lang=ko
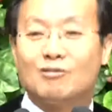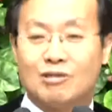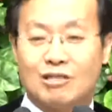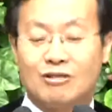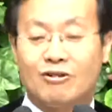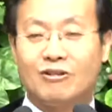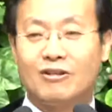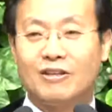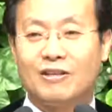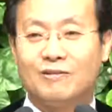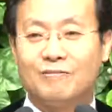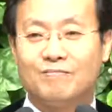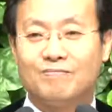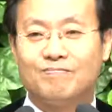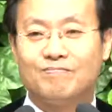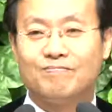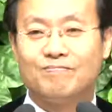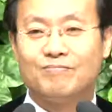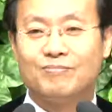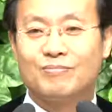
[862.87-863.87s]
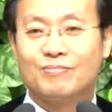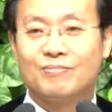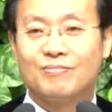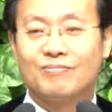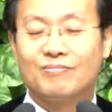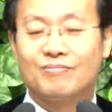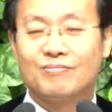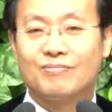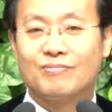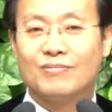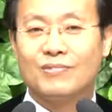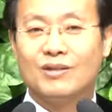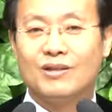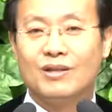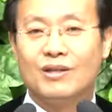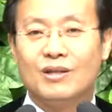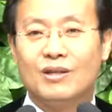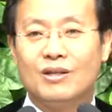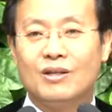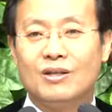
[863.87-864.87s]
그래서 나는
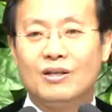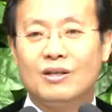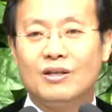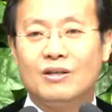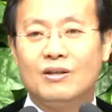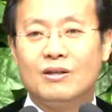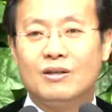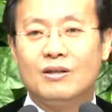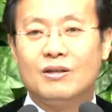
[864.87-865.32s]
겸손할 수 있었다.